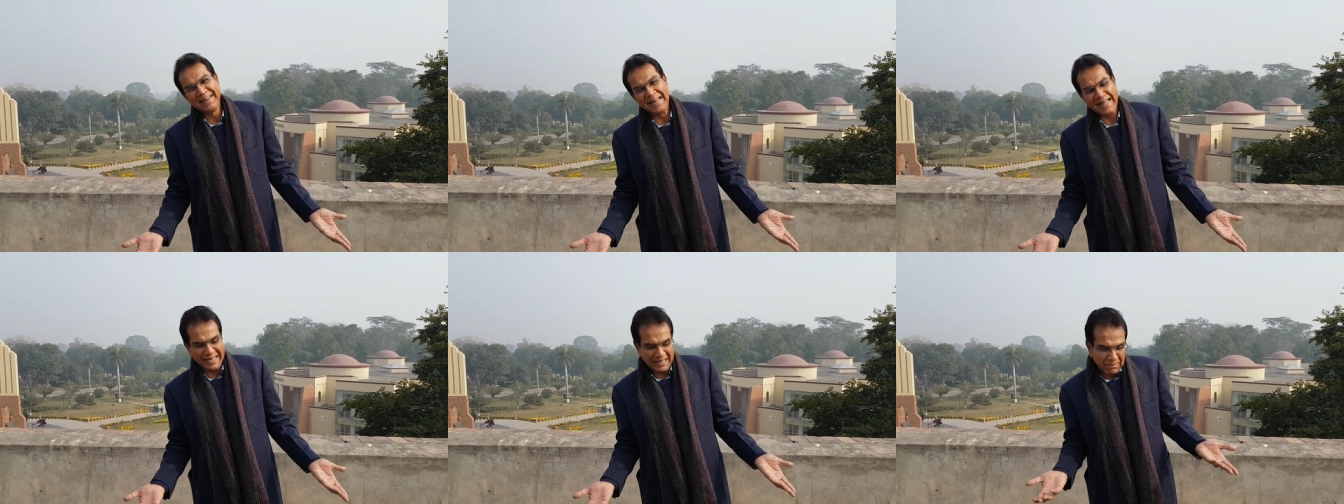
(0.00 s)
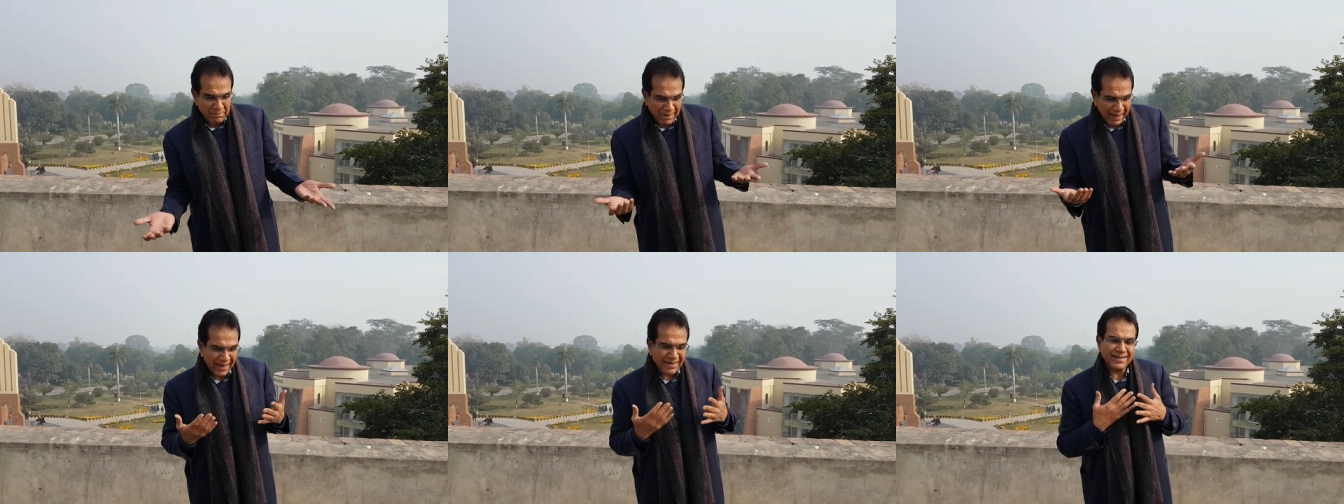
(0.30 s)

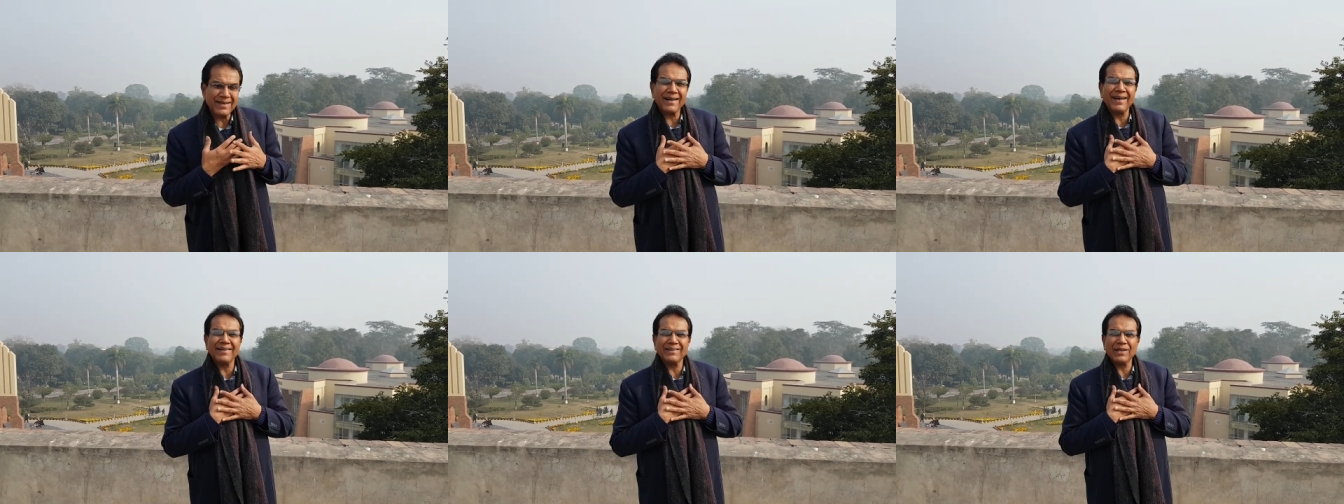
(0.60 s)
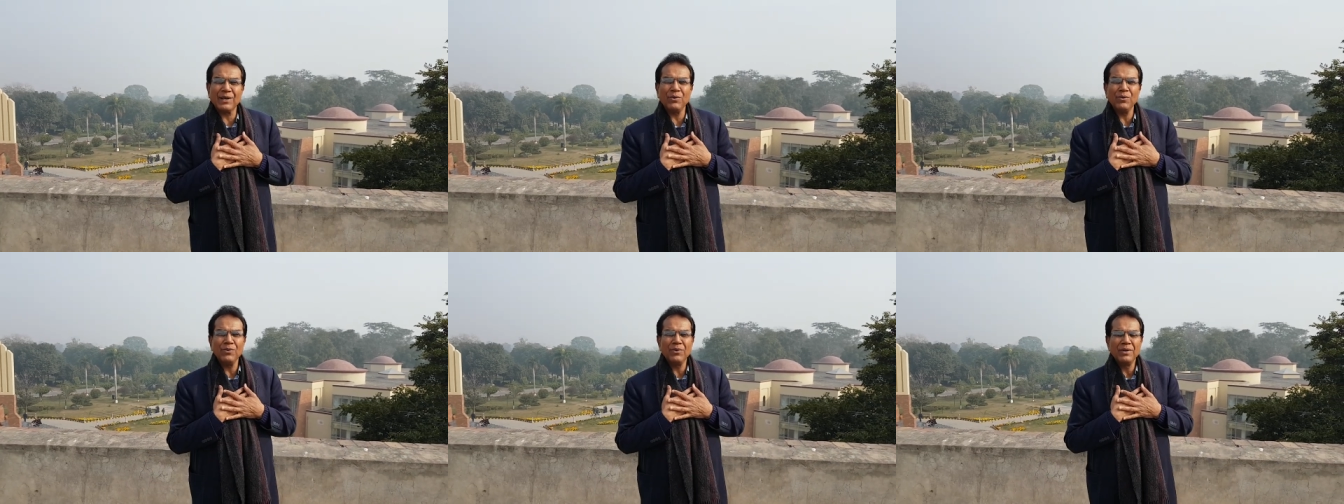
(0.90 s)
लेकिन मैं ये
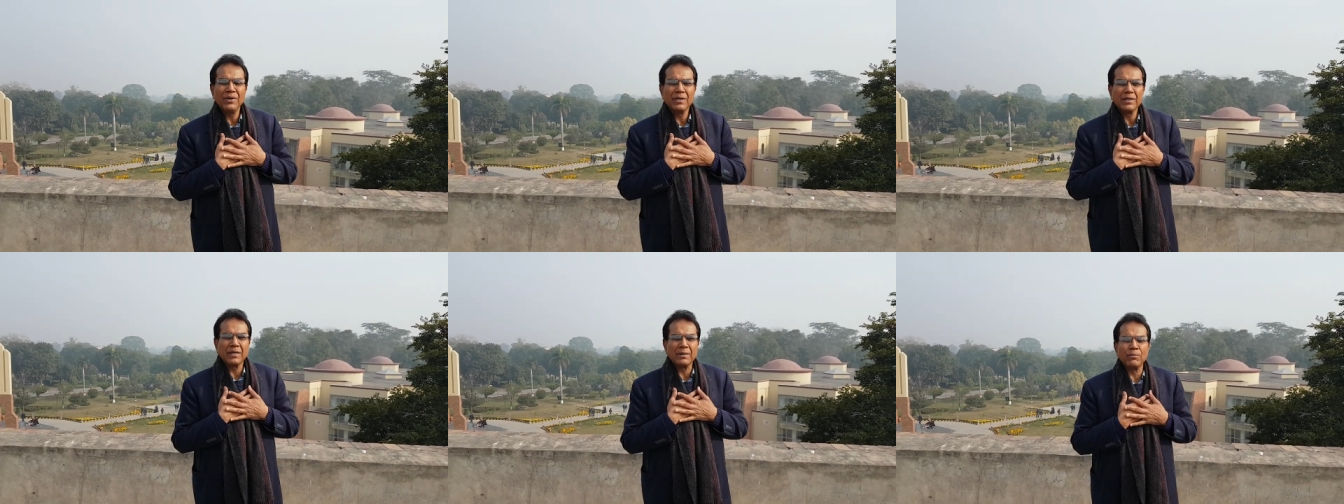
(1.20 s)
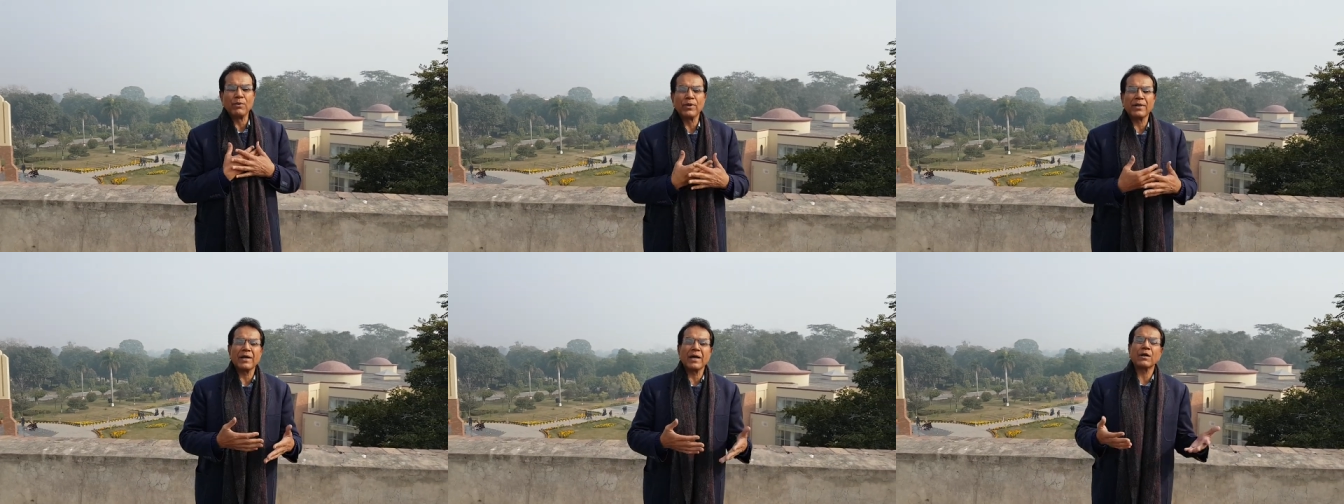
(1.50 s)
कहता हूँ कि
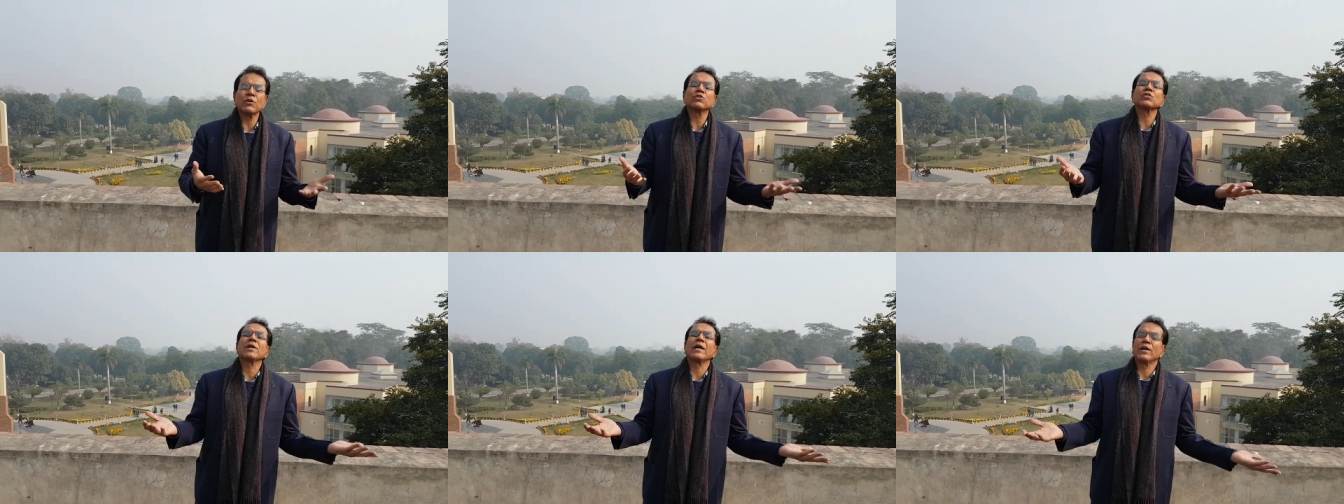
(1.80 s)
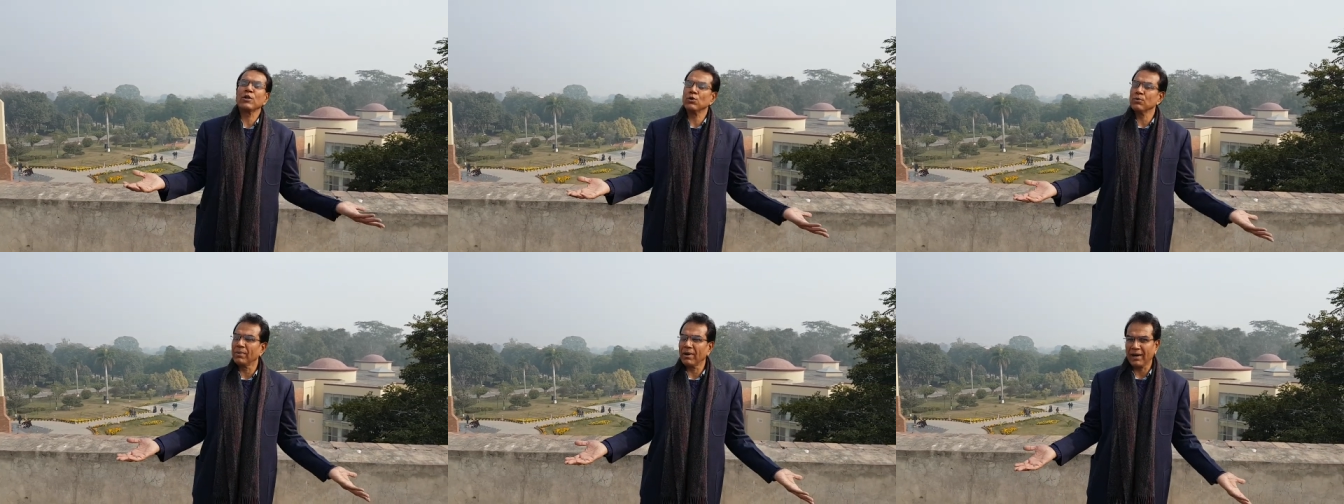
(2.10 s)
मुरिंगा को
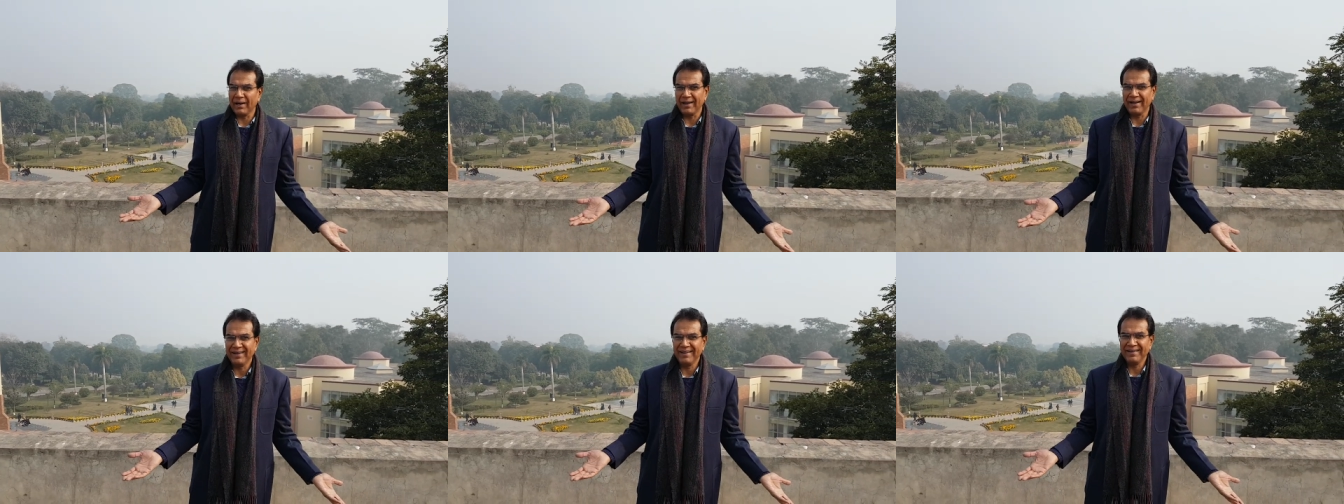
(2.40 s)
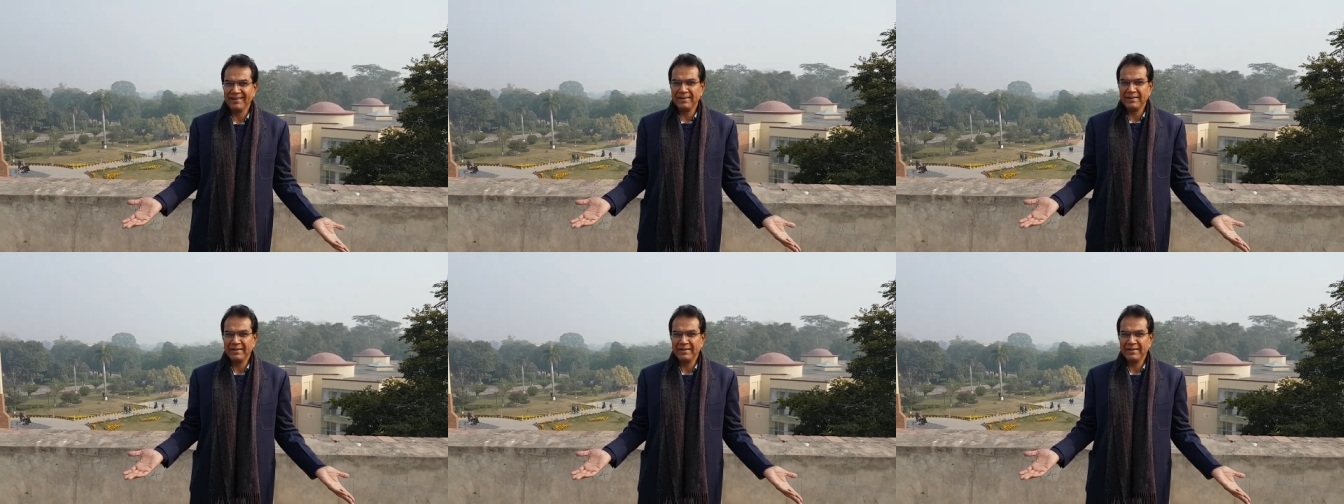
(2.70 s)
सारी उम्र लें